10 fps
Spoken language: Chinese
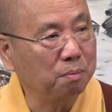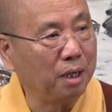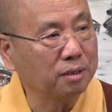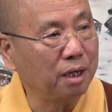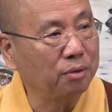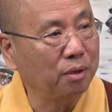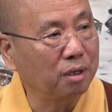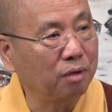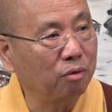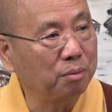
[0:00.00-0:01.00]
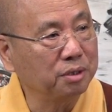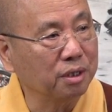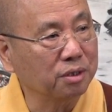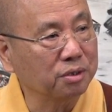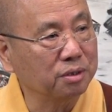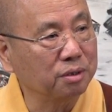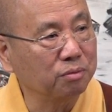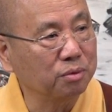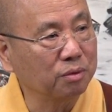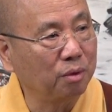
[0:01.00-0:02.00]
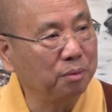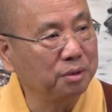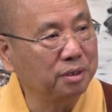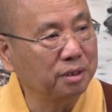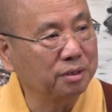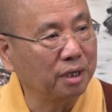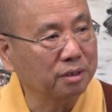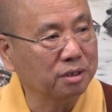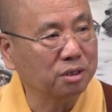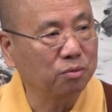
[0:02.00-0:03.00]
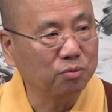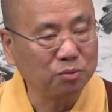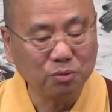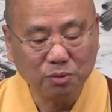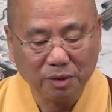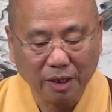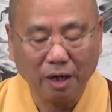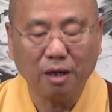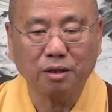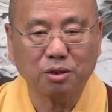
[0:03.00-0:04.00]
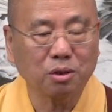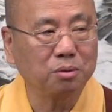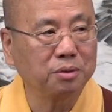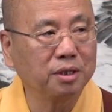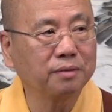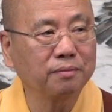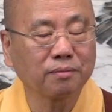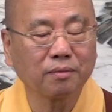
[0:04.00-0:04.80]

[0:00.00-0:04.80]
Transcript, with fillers: 八大愿呢，我们讲的是，我们就讲的是无量寿经。